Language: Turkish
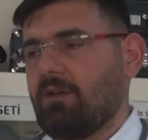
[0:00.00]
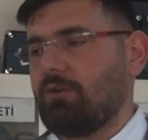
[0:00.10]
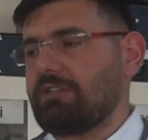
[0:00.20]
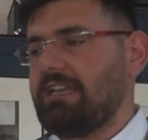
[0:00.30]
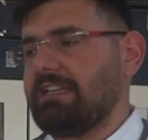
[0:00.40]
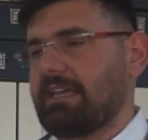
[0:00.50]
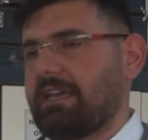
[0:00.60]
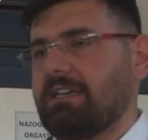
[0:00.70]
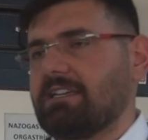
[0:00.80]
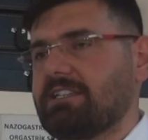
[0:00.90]

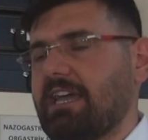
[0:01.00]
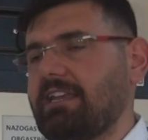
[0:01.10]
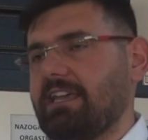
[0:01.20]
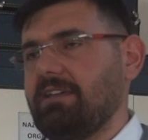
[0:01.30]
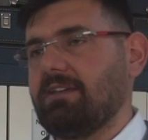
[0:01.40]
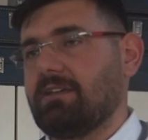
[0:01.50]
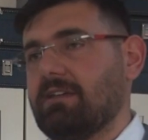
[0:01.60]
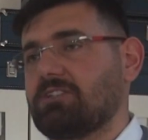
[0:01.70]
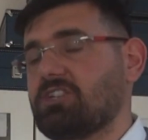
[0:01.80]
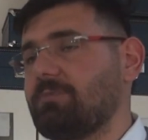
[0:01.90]
Özellikle keneyi
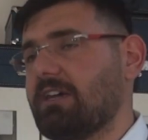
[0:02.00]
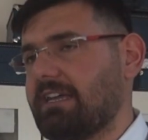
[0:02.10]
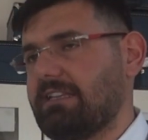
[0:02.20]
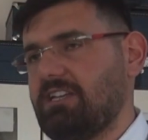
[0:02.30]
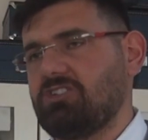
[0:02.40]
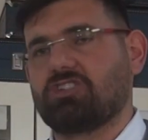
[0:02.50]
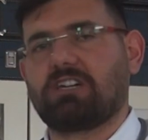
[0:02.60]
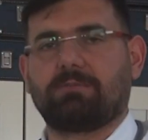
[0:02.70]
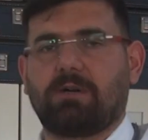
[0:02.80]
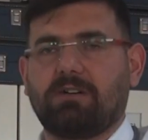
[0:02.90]
çıplak elle
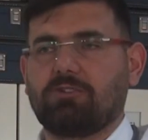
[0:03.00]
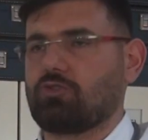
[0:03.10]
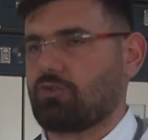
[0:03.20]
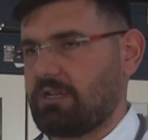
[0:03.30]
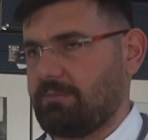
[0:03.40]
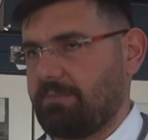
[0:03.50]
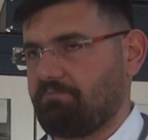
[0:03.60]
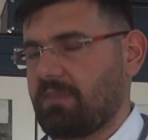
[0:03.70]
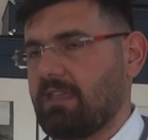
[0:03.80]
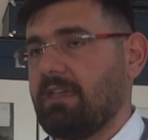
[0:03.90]
çıkarmamak çok önemli.
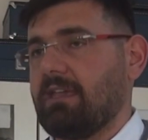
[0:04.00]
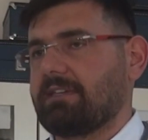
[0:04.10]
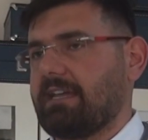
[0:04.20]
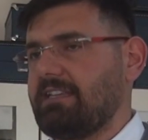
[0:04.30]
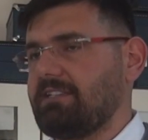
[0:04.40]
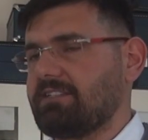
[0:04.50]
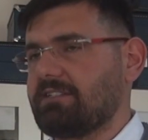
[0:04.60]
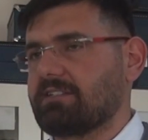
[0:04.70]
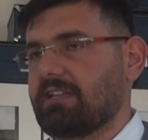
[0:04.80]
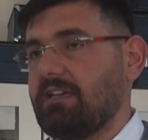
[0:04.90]
Kene
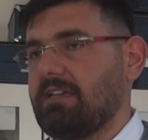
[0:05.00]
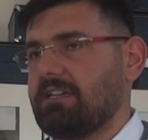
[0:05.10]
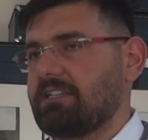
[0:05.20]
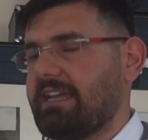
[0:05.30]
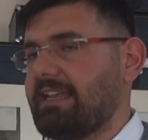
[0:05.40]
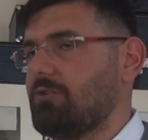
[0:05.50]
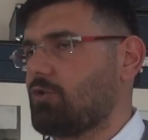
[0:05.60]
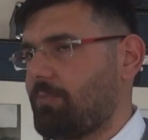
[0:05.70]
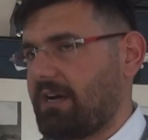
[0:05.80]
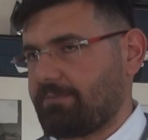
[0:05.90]
ısırığında keneyi
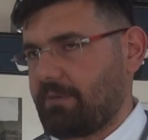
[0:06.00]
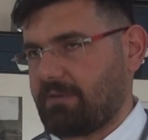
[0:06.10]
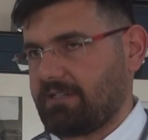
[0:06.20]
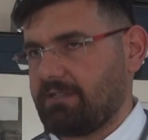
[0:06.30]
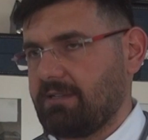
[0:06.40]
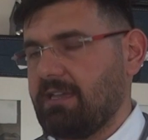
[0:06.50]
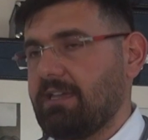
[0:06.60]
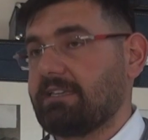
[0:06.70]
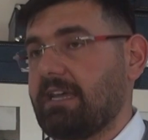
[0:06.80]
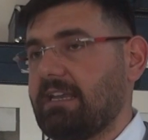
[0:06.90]
kopartmamak,
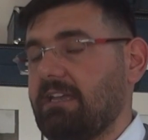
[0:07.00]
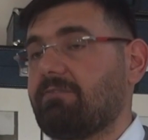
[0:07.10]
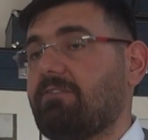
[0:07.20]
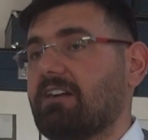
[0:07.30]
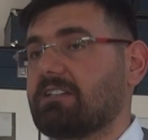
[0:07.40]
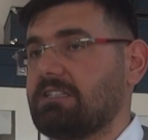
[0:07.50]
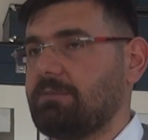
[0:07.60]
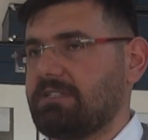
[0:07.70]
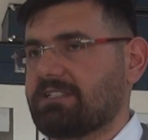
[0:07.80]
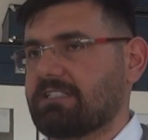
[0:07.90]
keneyi
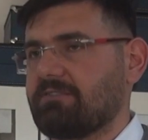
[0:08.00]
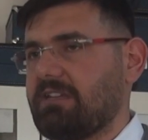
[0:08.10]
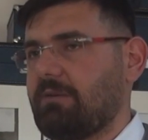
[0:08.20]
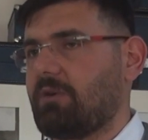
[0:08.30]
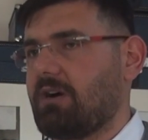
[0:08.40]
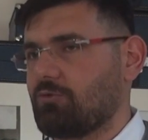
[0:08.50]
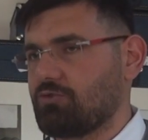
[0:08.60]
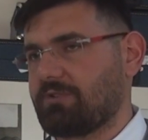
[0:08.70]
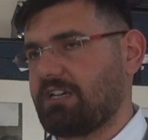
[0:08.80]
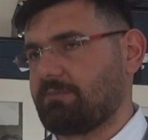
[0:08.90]
farklı bir sıvıya
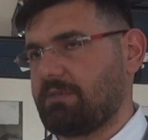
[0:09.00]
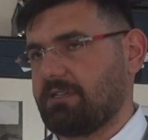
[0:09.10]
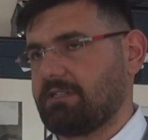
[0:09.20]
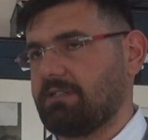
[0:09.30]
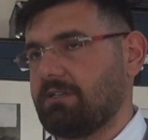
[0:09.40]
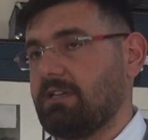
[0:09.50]
maruz bırakmamak,